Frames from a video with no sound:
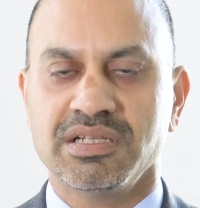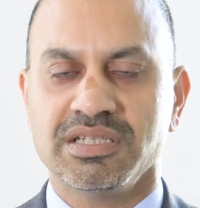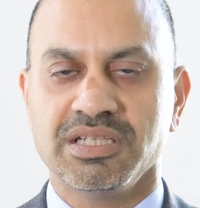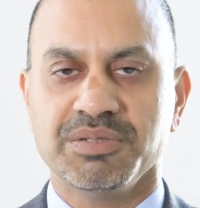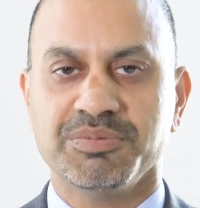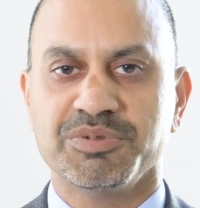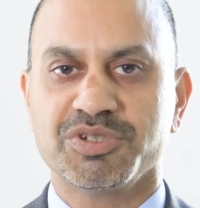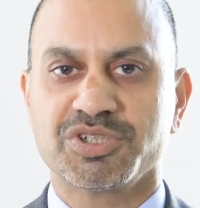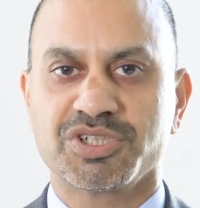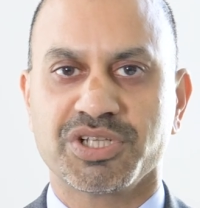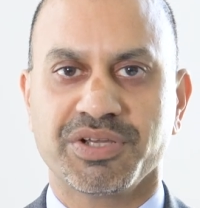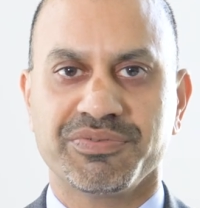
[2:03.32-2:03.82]
die
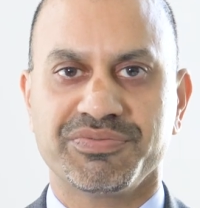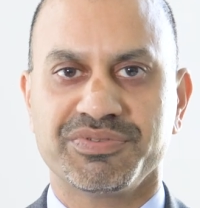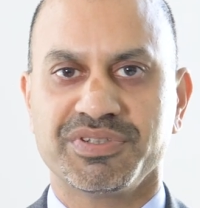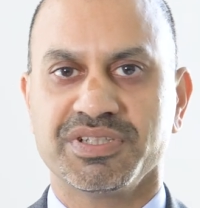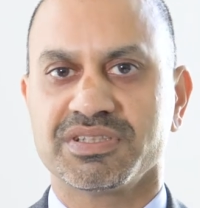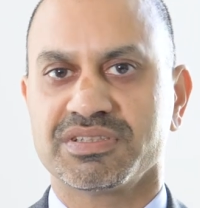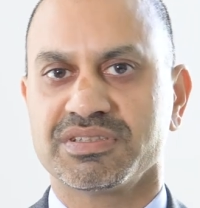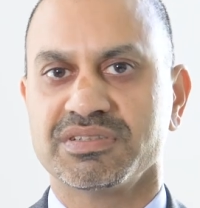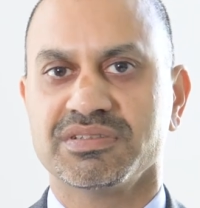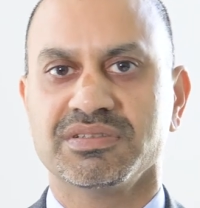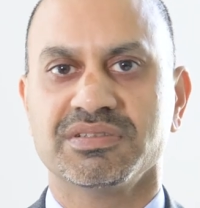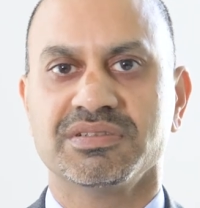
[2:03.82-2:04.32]

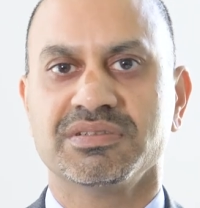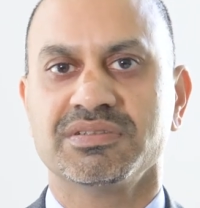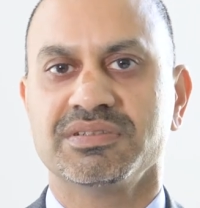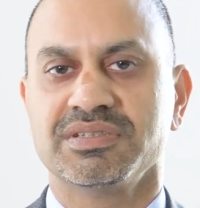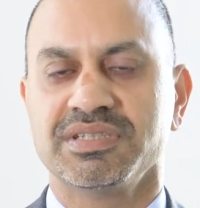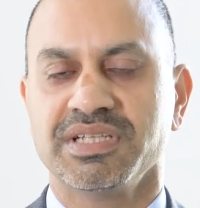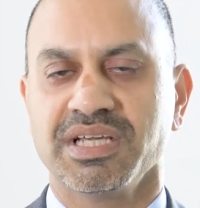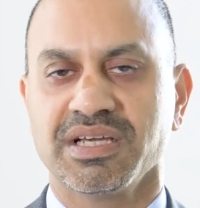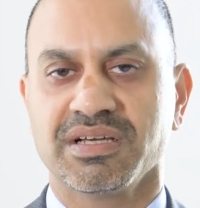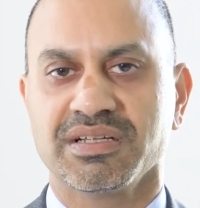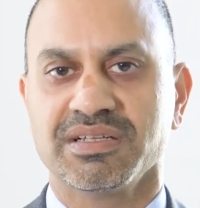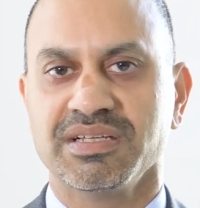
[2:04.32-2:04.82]
Beschäftigten,
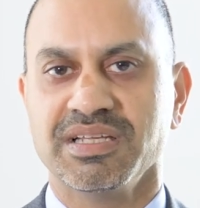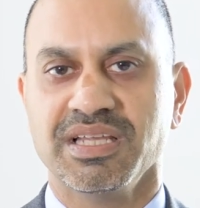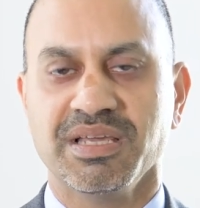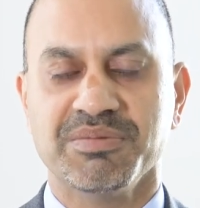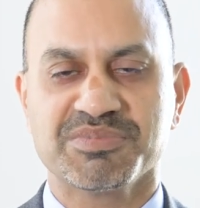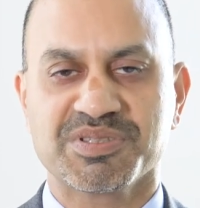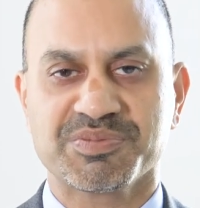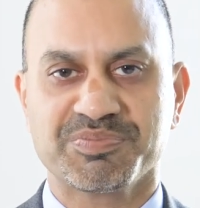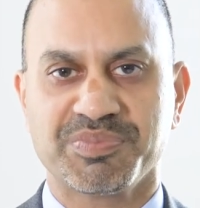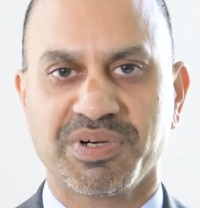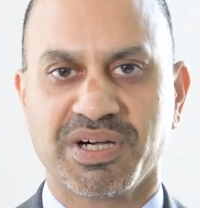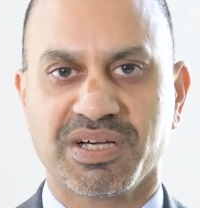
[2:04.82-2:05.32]
deren
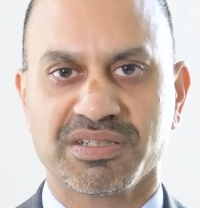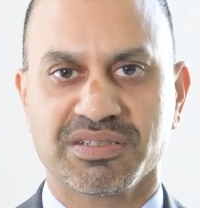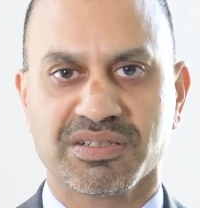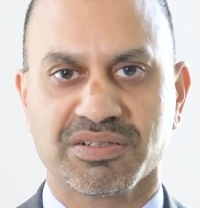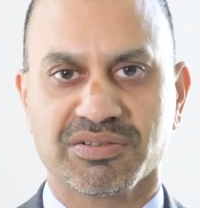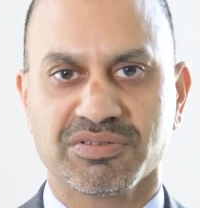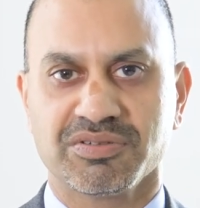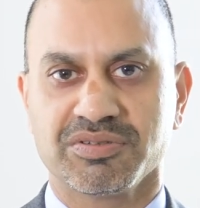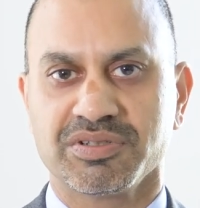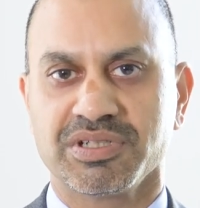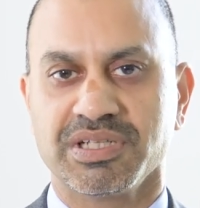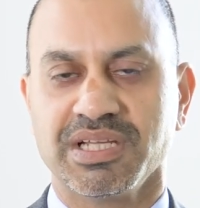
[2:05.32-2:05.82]

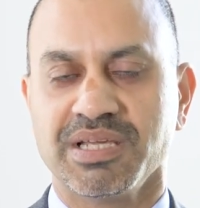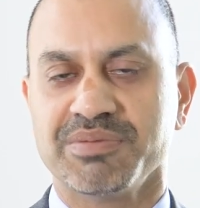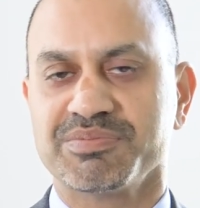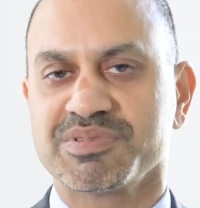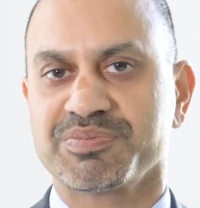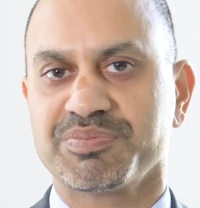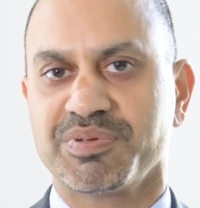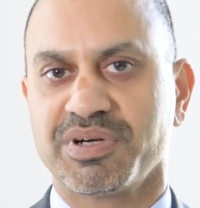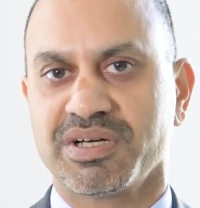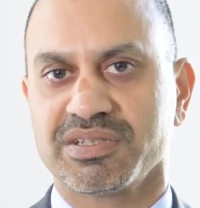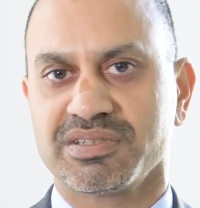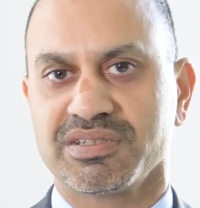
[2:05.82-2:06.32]
Lebenspartnerinnen und
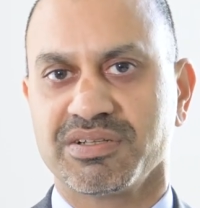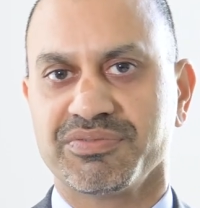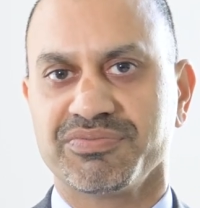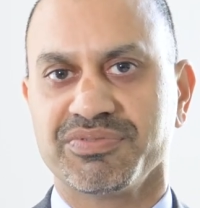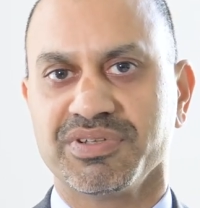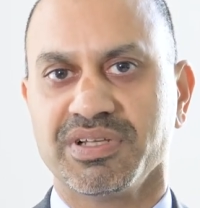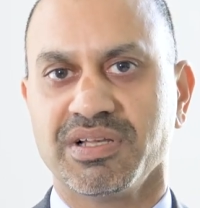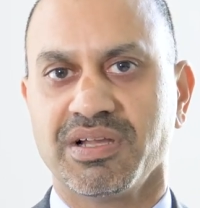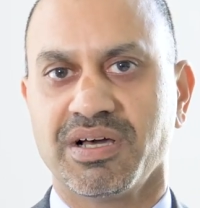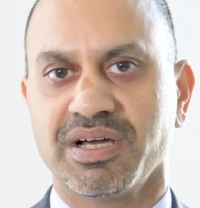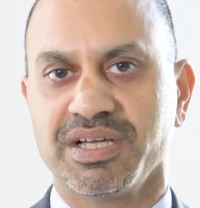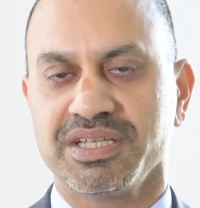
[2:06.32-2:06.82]
Lebenspartner
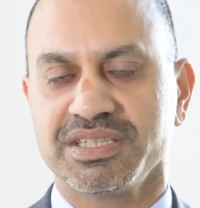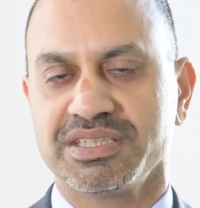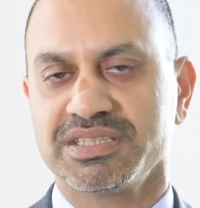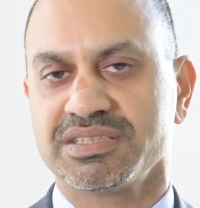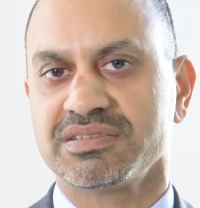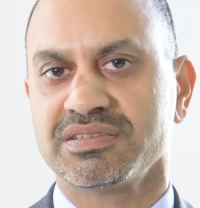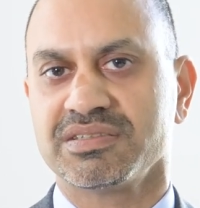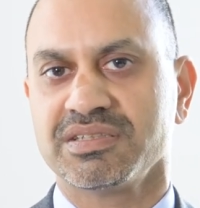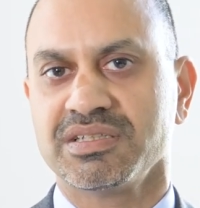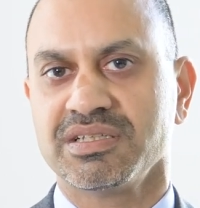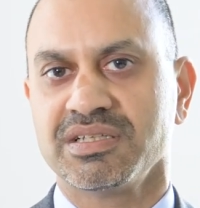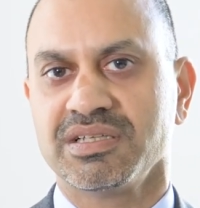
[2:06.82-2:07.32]

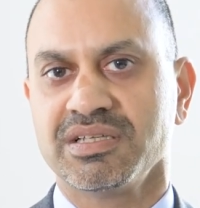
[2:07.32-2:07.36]
vielleicht